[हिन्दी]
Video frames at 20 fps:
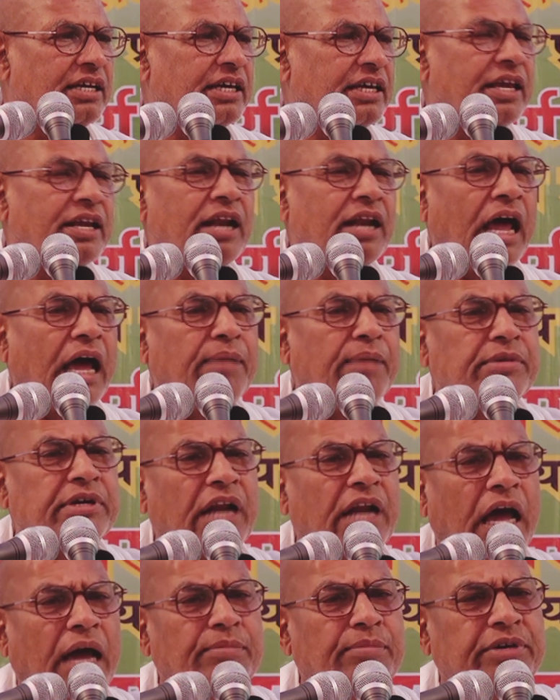कि राम
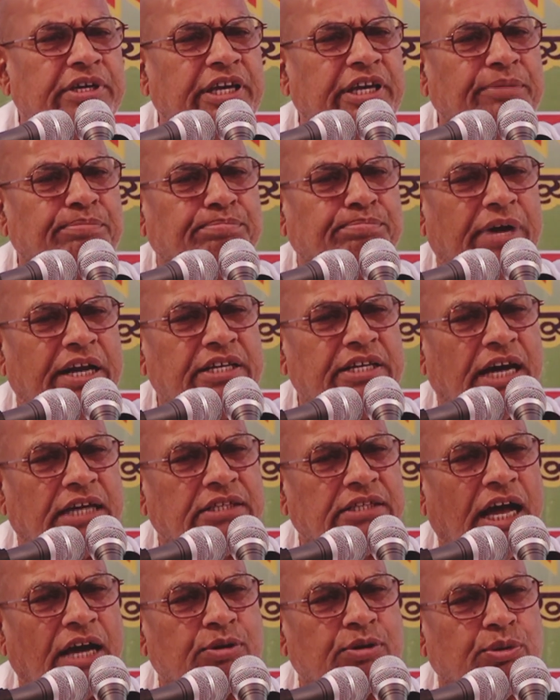नाम की
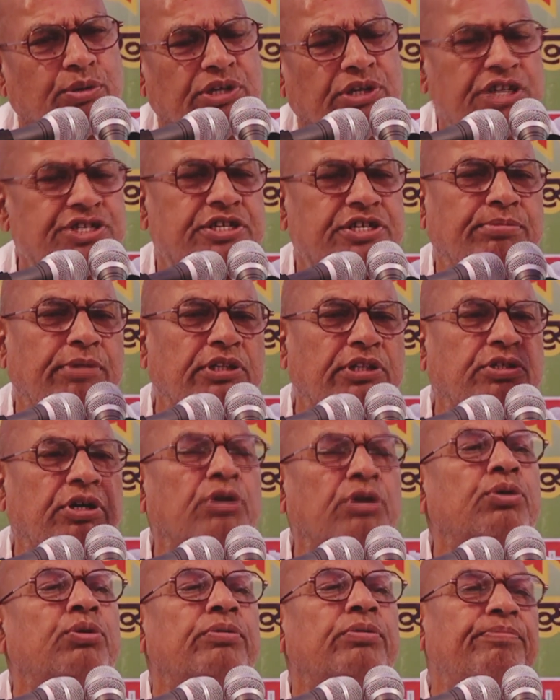मर्यादा को नष्ट मत
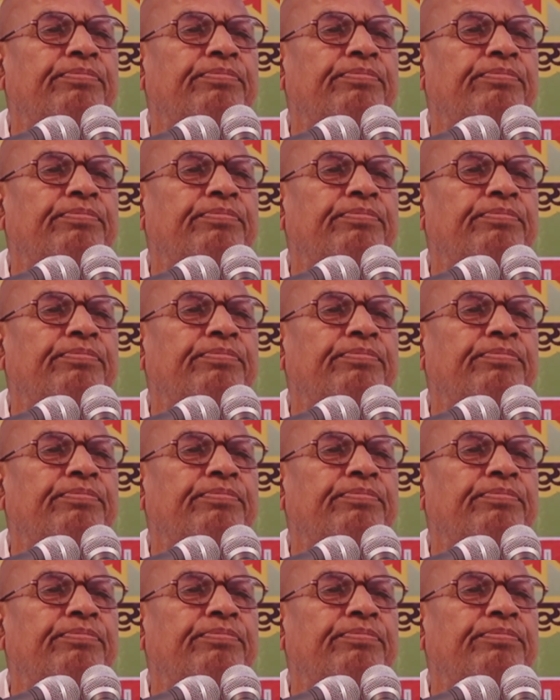करो